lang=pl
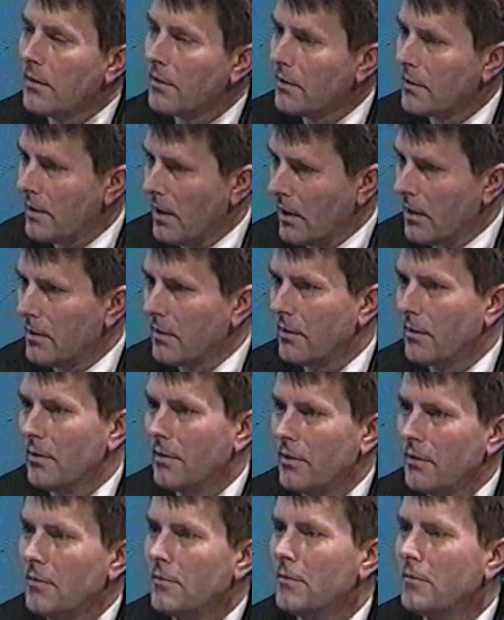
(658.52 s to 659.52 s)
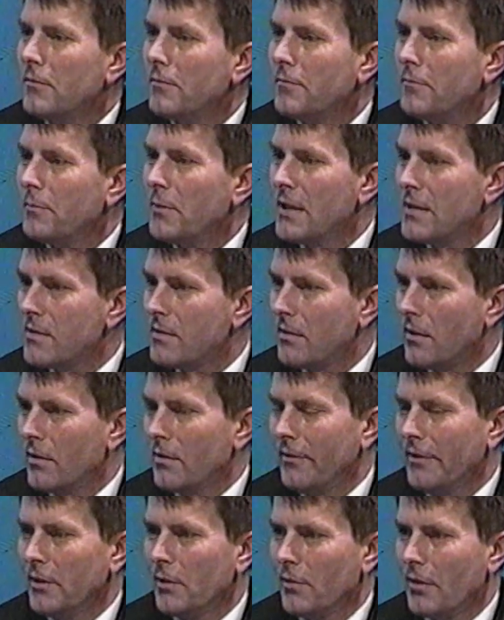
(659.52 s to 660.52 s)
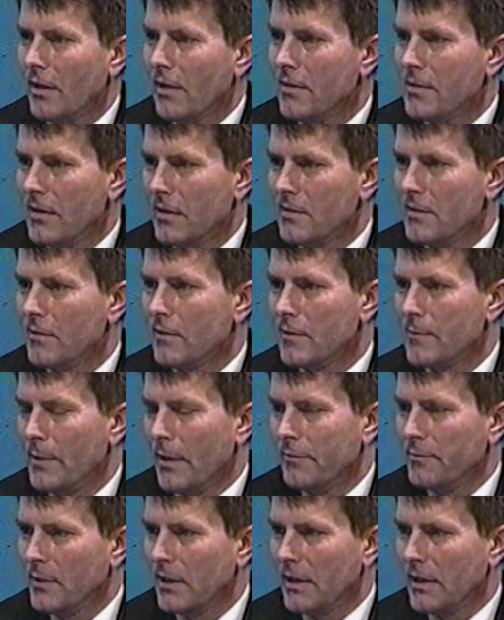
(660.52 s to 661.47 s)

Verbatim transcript: jak i w Międzynarodowej Organizacji do Spraw